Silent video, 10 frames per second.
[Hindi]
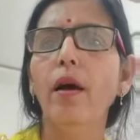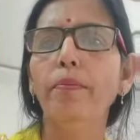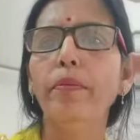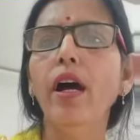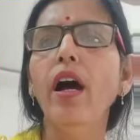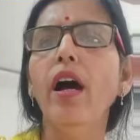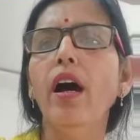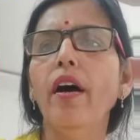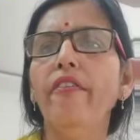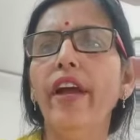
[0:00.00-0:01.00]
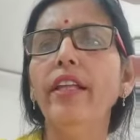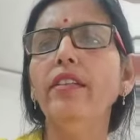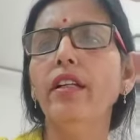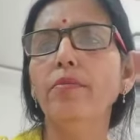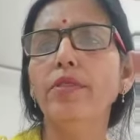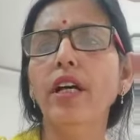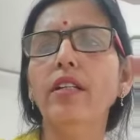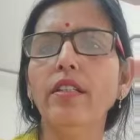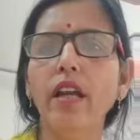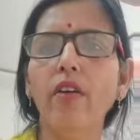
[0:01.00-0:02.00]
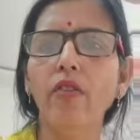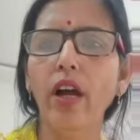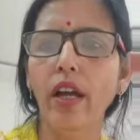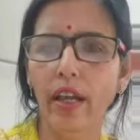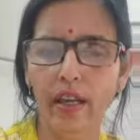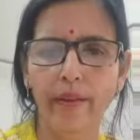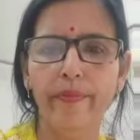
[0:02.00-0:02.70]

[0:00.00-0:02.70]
अपना अवैध कब्जा किया हुआ है